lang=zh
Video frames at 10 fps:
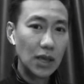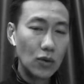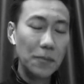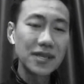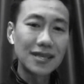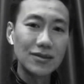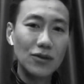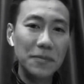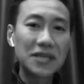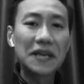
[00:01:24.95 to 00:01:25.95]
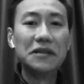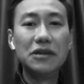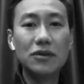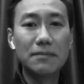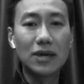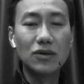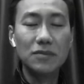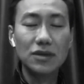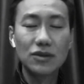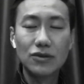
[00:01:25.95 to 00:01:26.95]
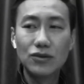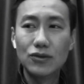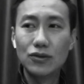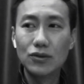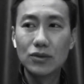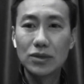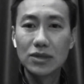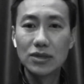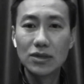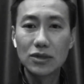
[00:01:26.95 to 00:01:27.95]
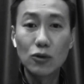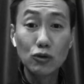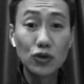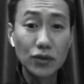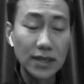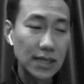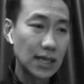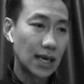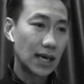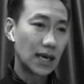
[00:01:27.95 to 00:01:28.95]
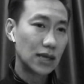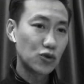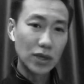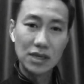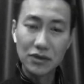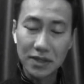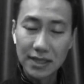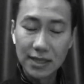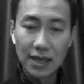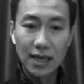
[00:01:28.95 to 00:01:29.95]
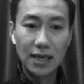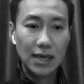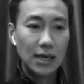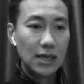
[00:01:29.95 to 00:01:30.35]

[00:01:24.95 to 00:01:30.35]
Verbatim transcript: 我们我们成年人嘛，我们都是工作人士啦，专业人士啦。